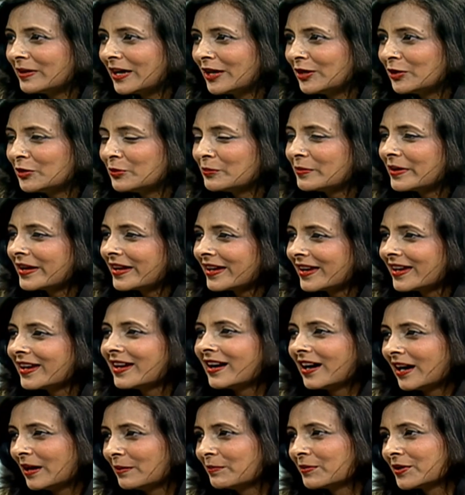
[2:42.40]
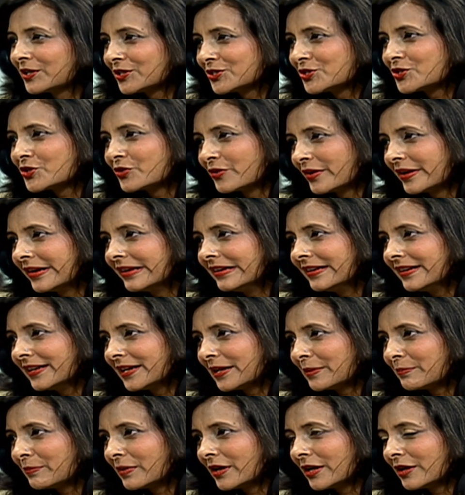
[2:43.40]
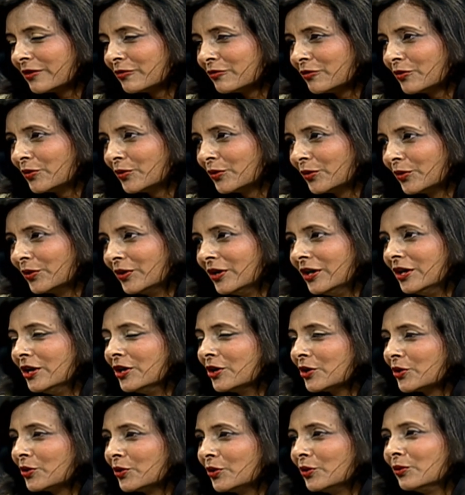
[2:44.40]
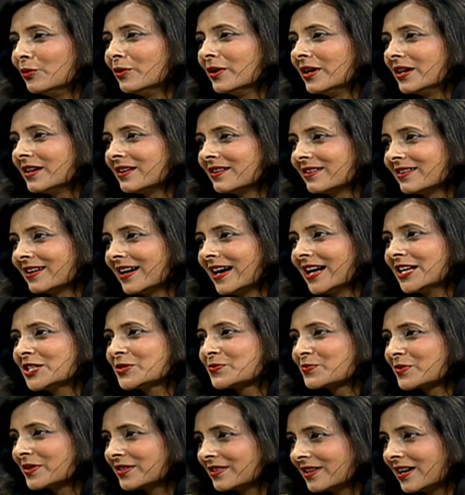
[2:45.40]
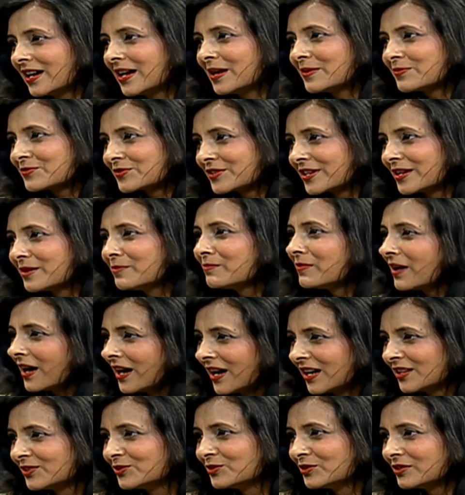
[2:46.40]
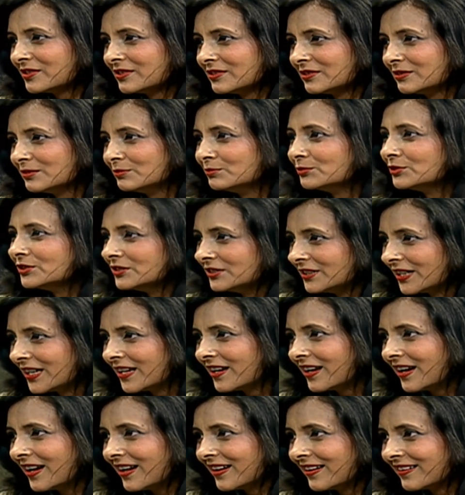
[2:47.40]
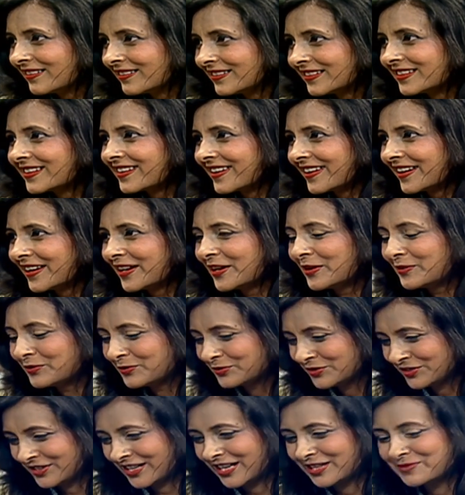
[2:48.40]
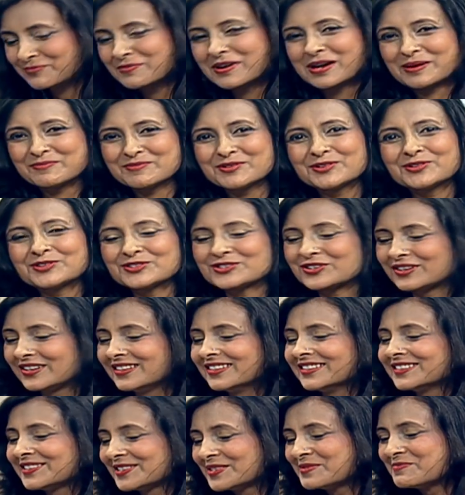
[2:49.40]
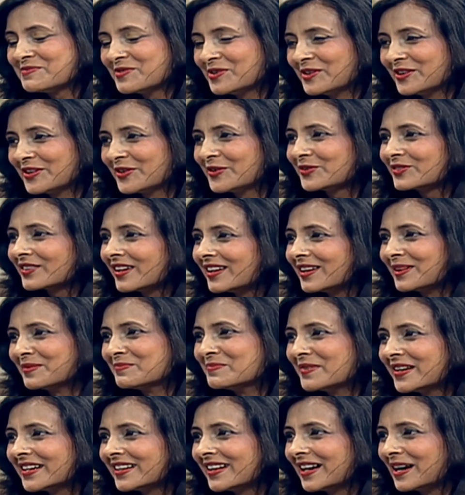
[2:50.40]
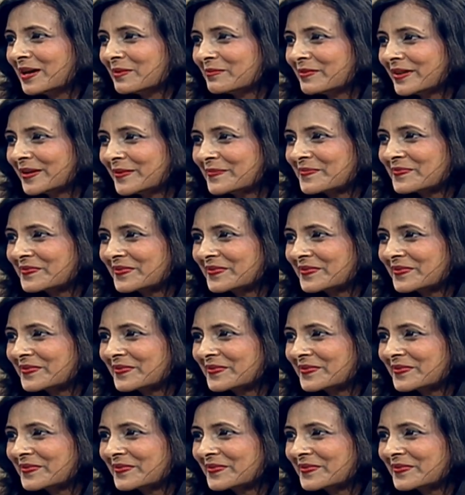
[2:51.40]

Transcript: मालूम है कि आपका जो रियल नेम है वो कुंवर राज प्रताप सिंह बहादुर बुंदेला करके है शायद मैं भी कुछ गलत ही बोल रही हूँ इतना लंबा नहीं, नाम ठीक